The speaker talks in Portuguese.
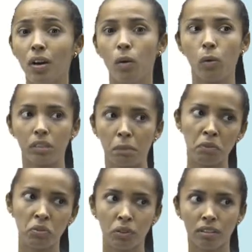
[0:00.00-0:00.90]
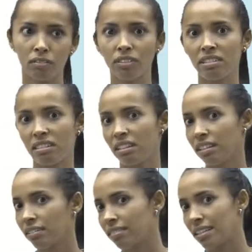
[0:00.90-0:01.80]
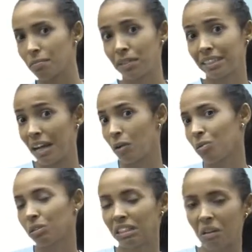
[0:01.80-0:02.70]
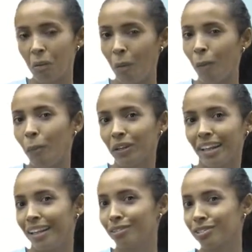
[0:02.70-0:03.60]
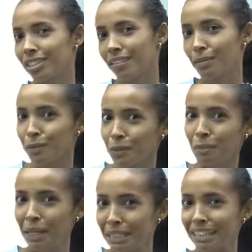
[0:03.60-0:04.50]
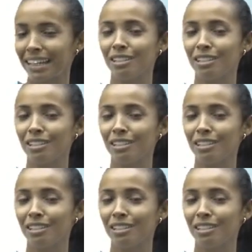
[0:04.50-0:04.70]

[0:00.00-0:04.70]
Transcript: Outra pessoa talvez iria pintar com outra cor, porque ela não estava muito bem naquele